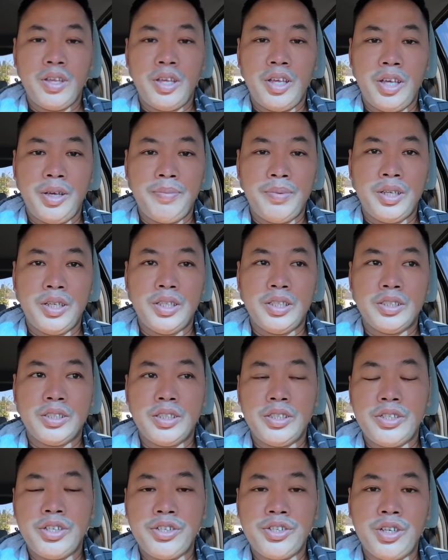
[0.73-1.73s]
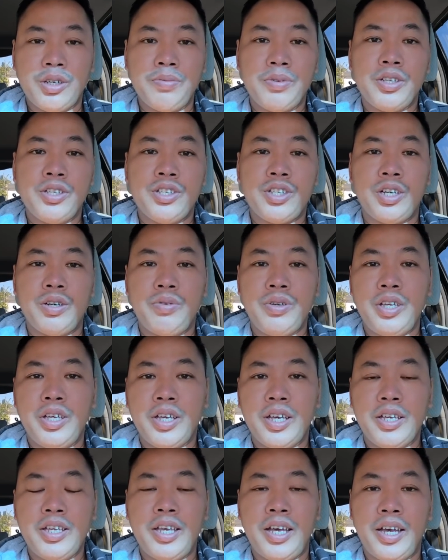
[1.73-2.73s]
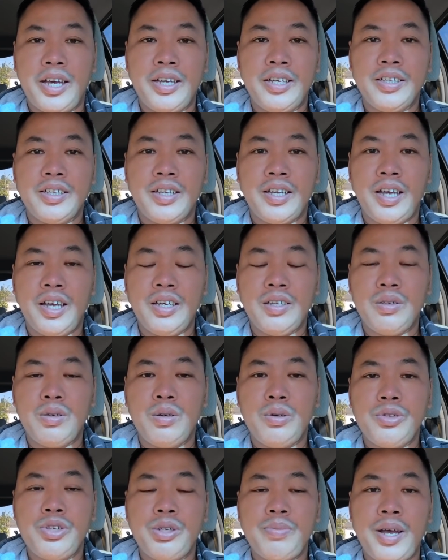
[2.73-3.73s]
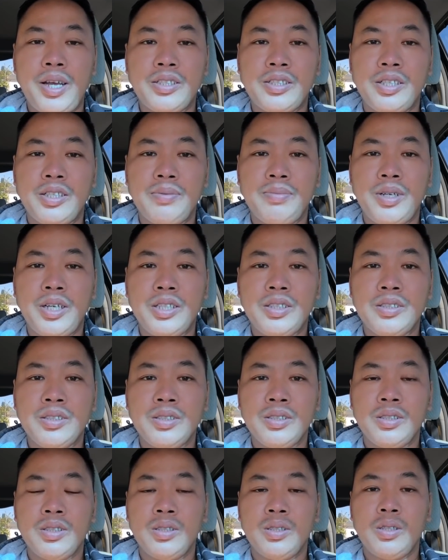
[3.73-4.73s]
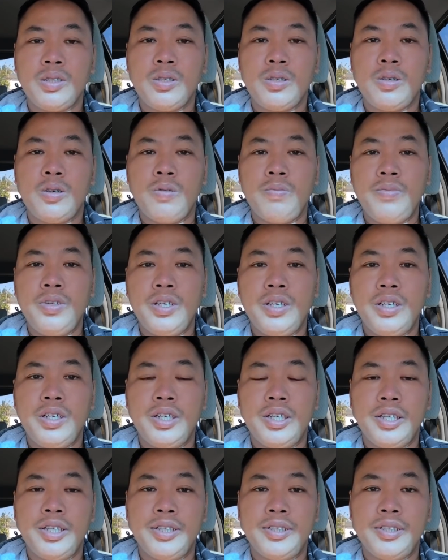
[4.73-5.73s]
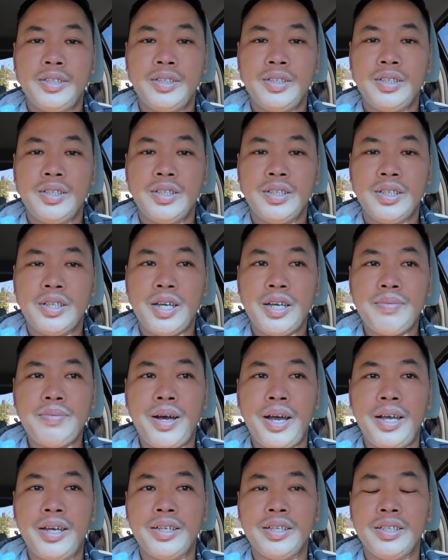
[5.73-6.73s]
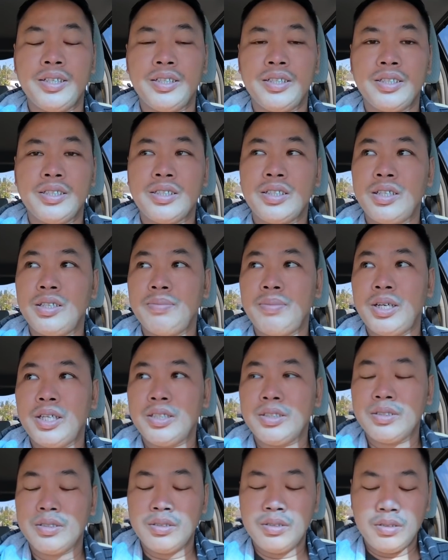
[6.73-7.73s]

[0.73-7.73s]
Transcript: Em à, xin trân trọng kính chào quý vị khán giả, các cô chú bác thân mến cũng như à, các bạn à, thân mến.